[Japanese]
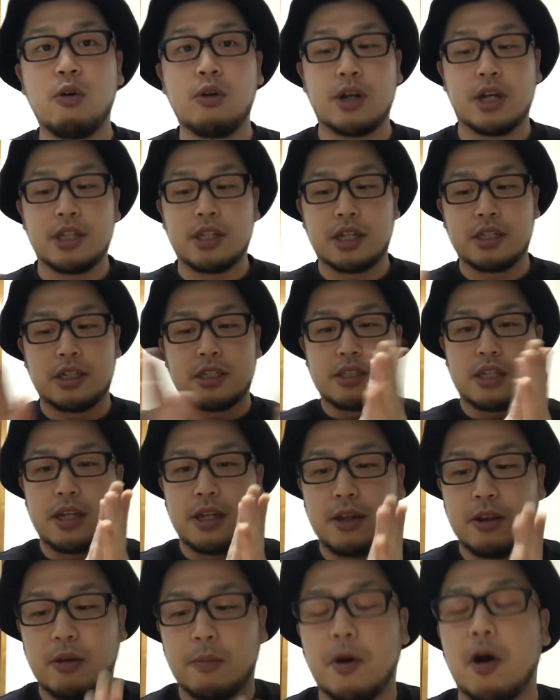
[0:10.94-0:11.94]
今回なんですけ
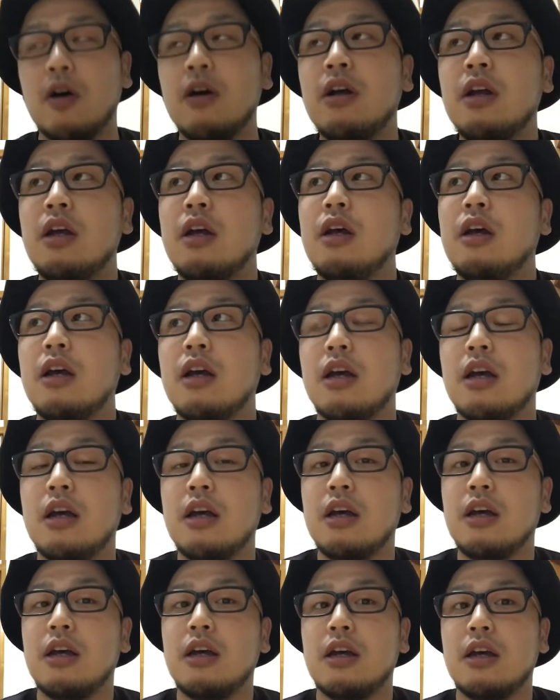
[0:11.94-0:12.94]
れども、
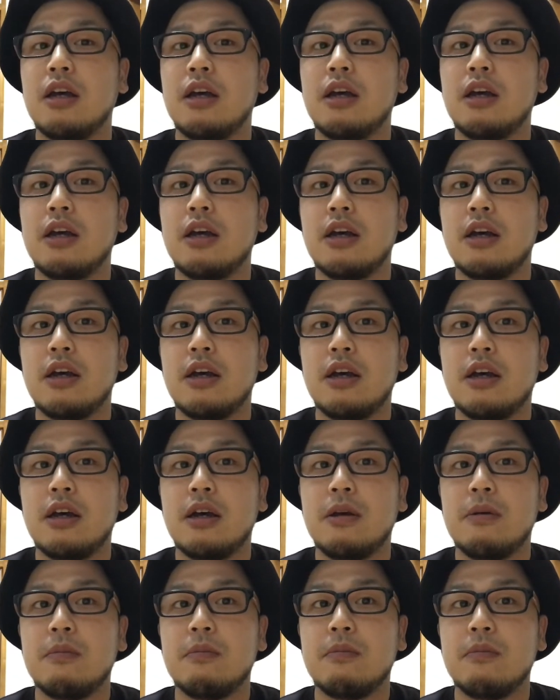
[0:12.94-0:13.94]

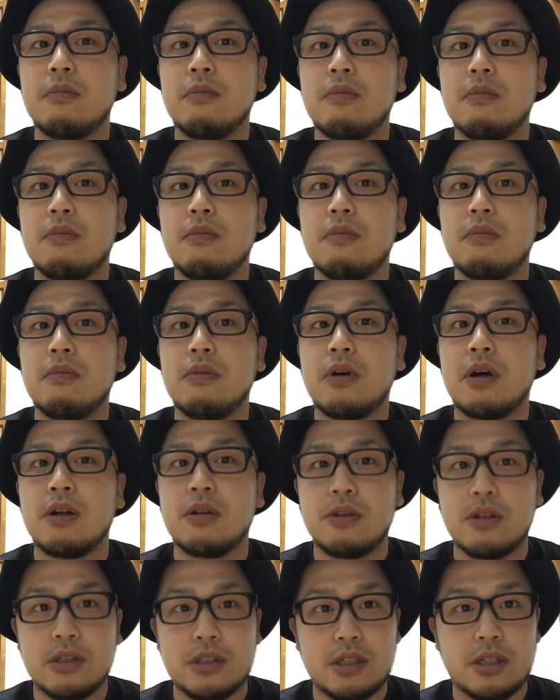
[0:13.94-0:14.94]
えー、あ
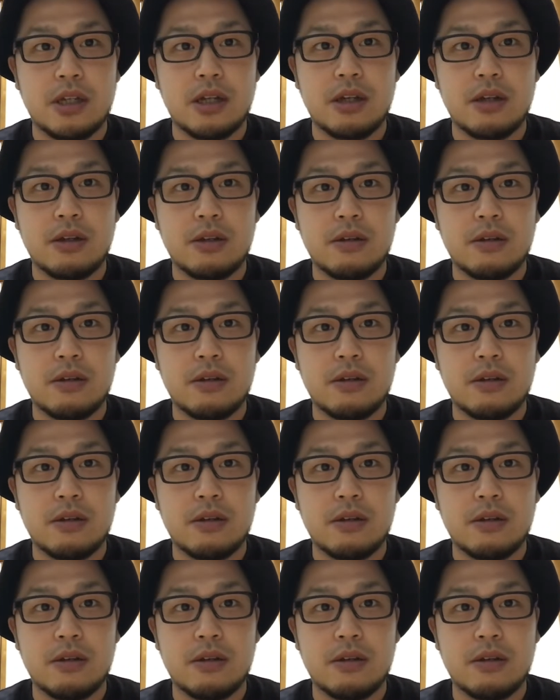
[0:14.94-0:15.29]
のですね、